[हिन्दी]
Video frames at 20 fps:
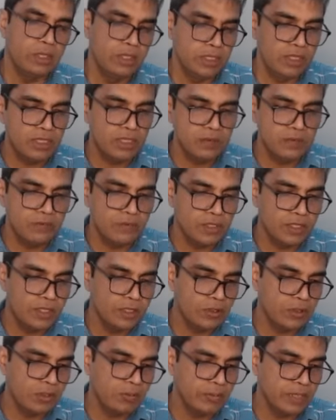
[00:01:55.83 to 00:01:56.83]
d1
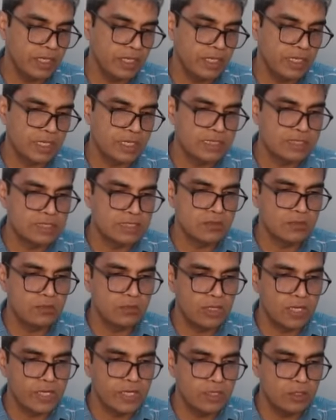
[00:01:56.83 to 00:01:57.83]
और मेरे ख्याल से
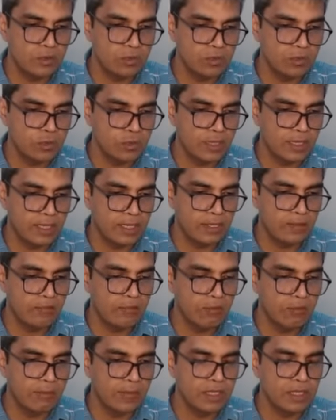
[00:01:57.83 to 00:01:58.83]
वाइट हो चुका है
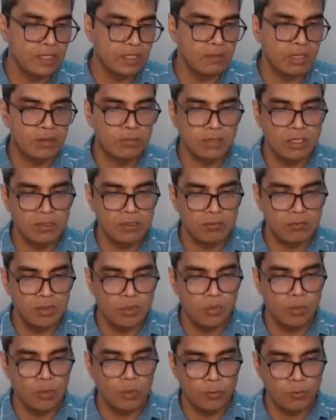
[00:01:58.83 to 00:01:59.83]
डेवलपमेंट के मामले में
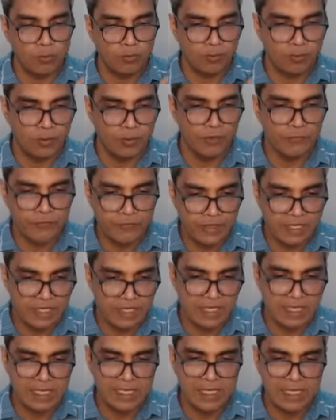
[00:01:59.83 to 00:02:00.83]
बिल्कुल परफेक्टली